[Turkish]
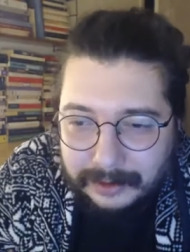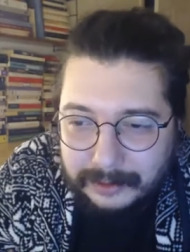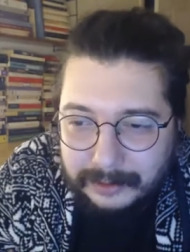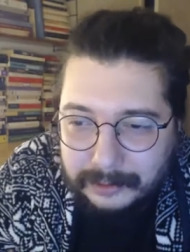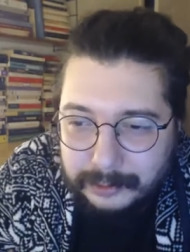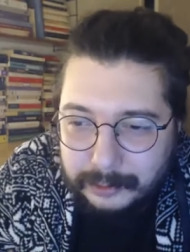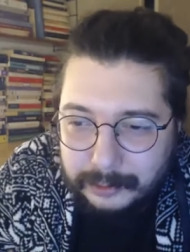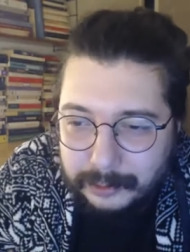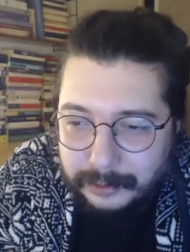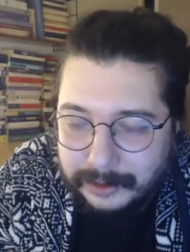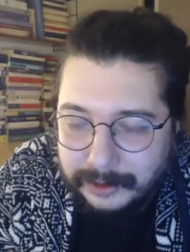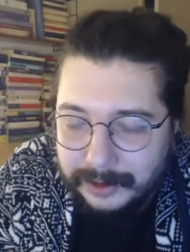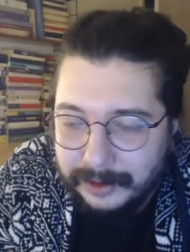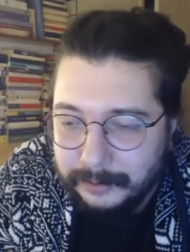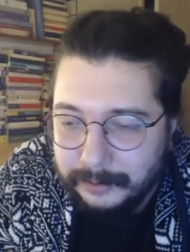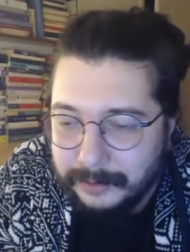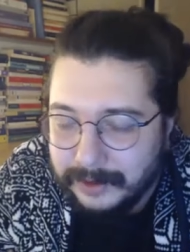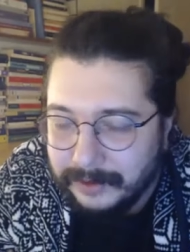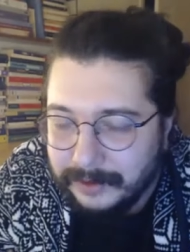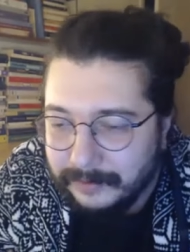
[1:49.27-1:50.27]

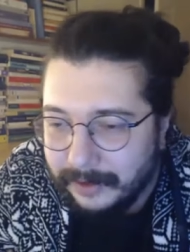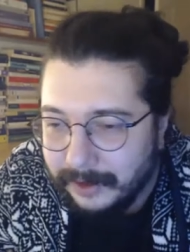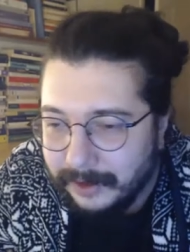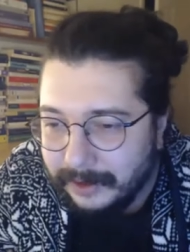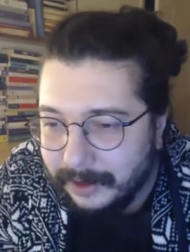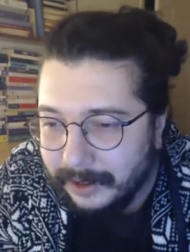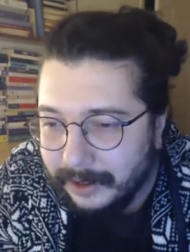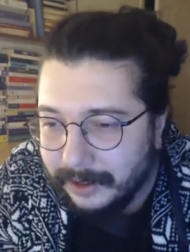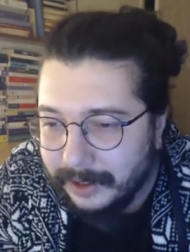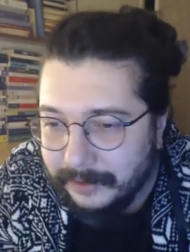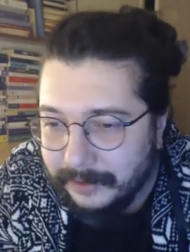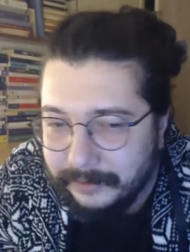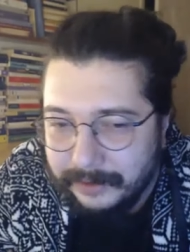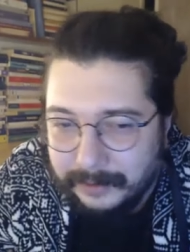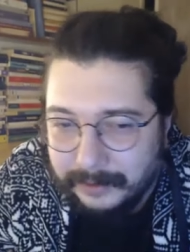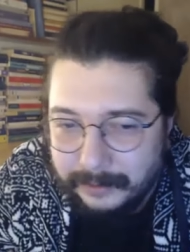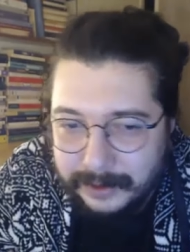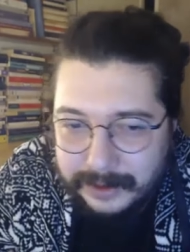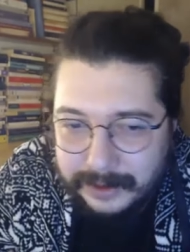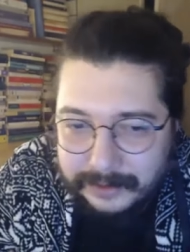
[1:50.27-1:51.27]
Sünnimiz var,
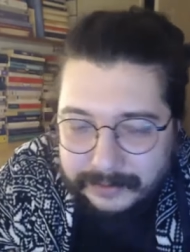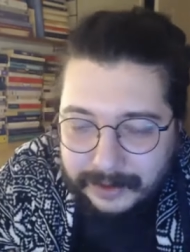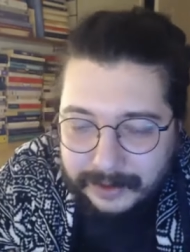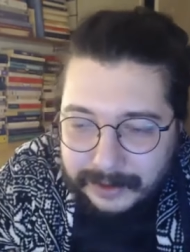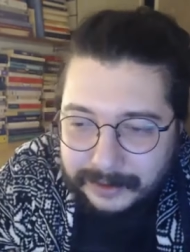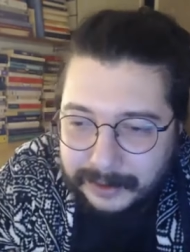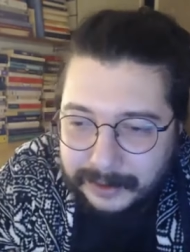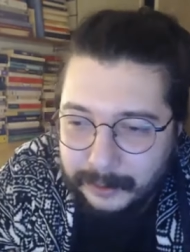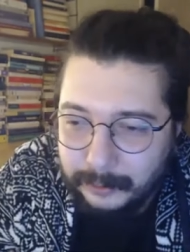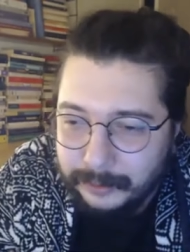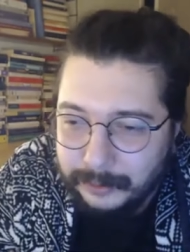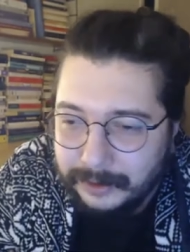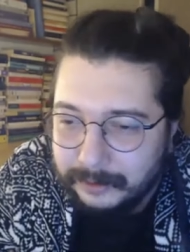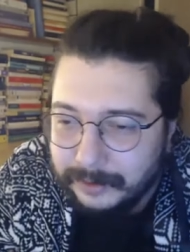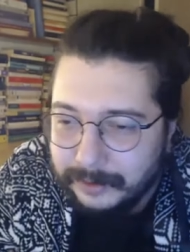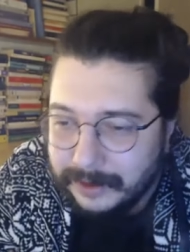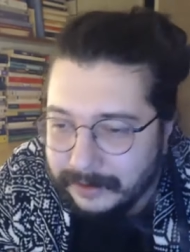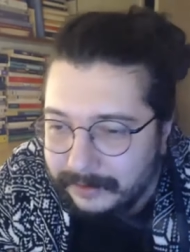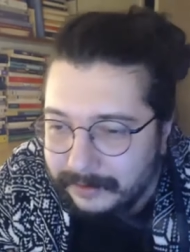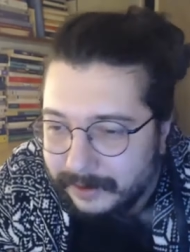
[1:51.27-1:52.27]
Alevimiz var,
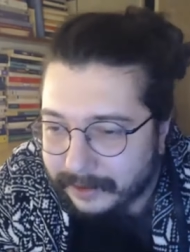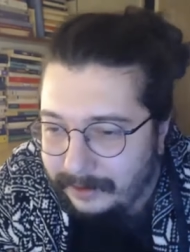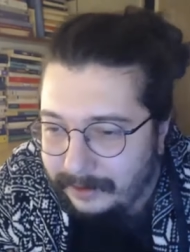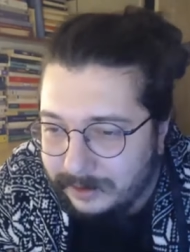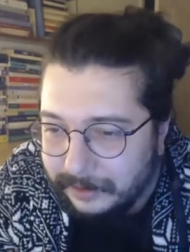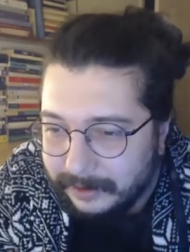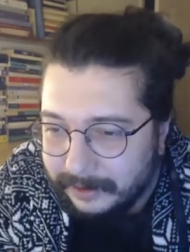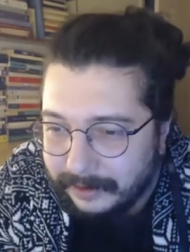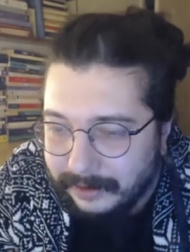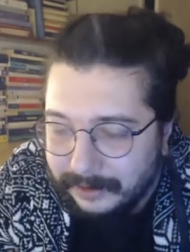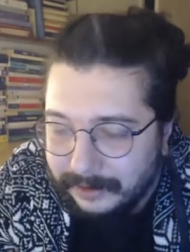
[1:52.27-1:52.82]
Yahudimiz var.